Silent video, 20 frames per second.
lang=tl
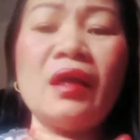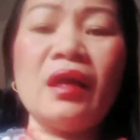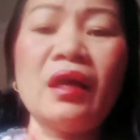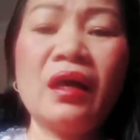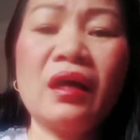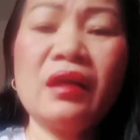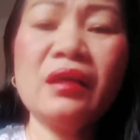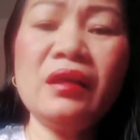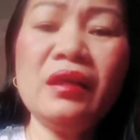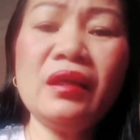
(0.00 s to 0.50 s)

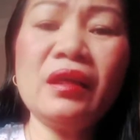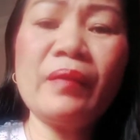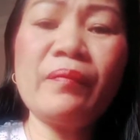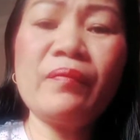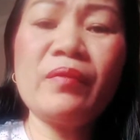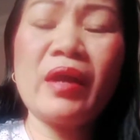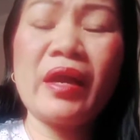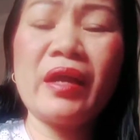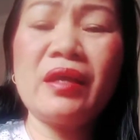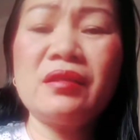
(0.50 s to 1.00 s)
ang hirap
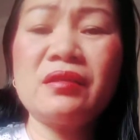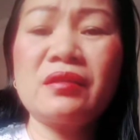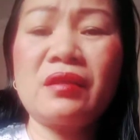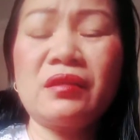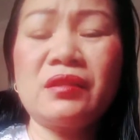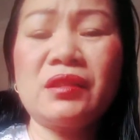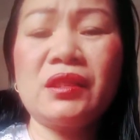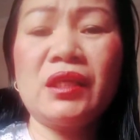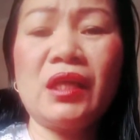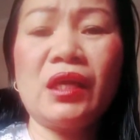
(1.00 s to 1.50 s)
guys
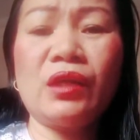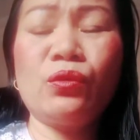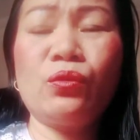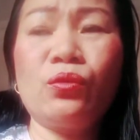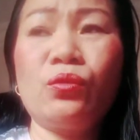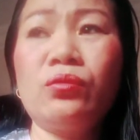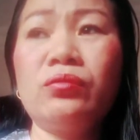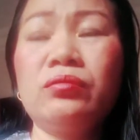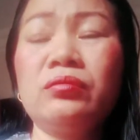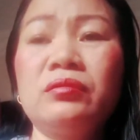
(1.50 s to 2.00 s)
kasi
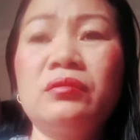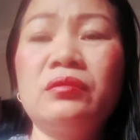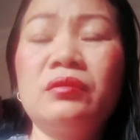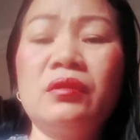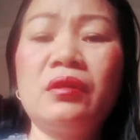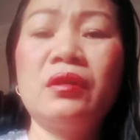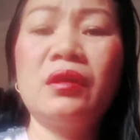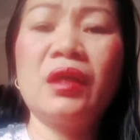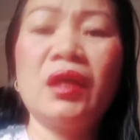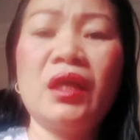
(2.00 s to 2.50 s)
ano
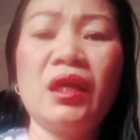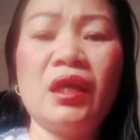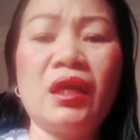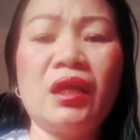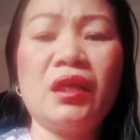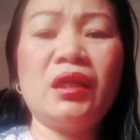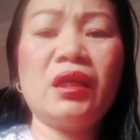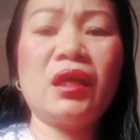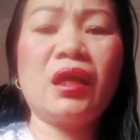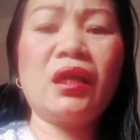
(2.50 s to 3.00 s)

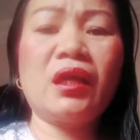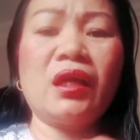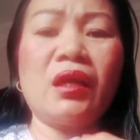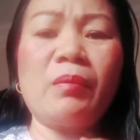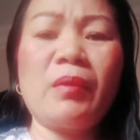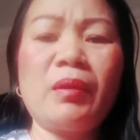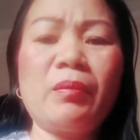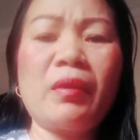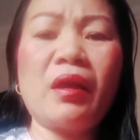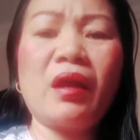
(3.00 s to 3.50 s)
hindi ka na
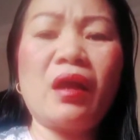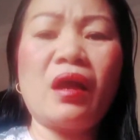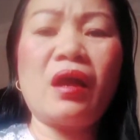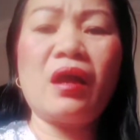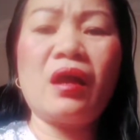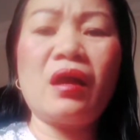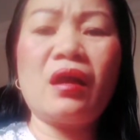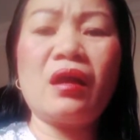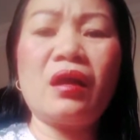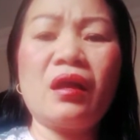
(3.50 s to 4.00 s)
naman
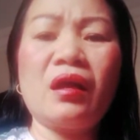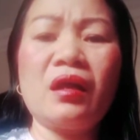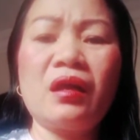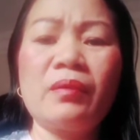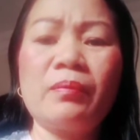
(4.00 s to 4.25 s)
maka,